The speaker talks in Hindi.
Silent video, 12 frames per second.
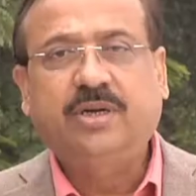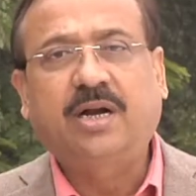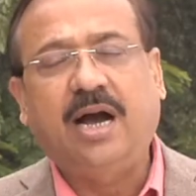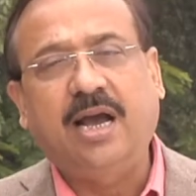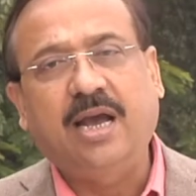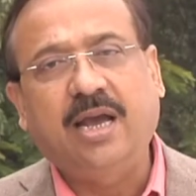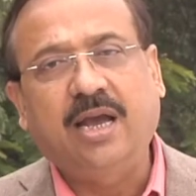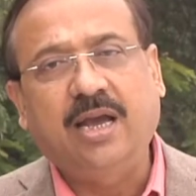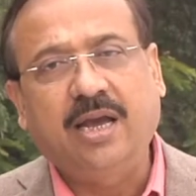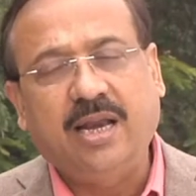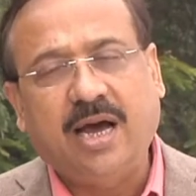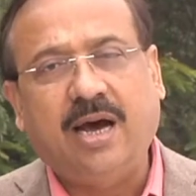का
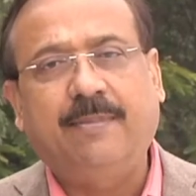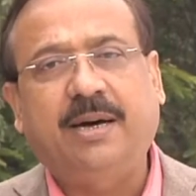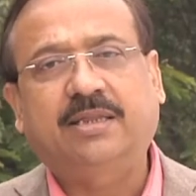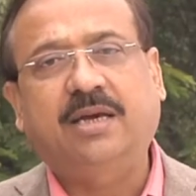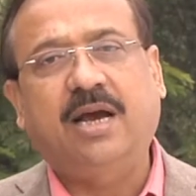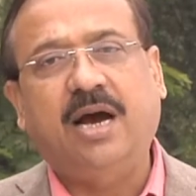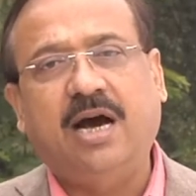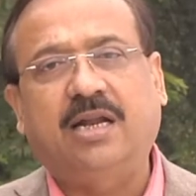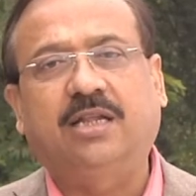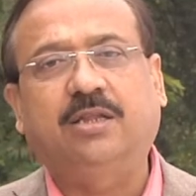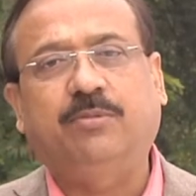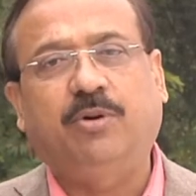इलाहाबाद के
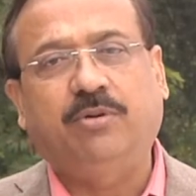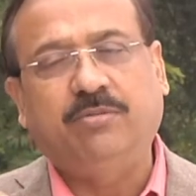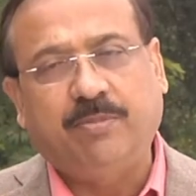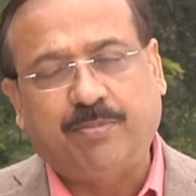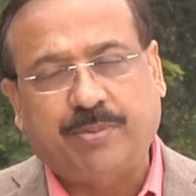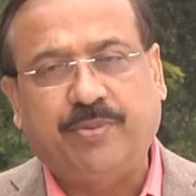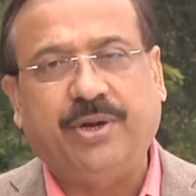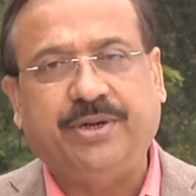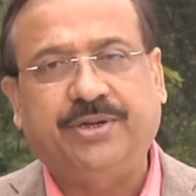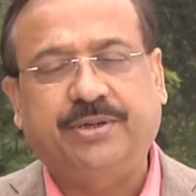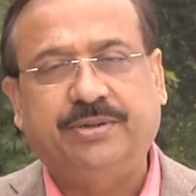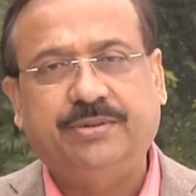आनंद भवन में प्रवेश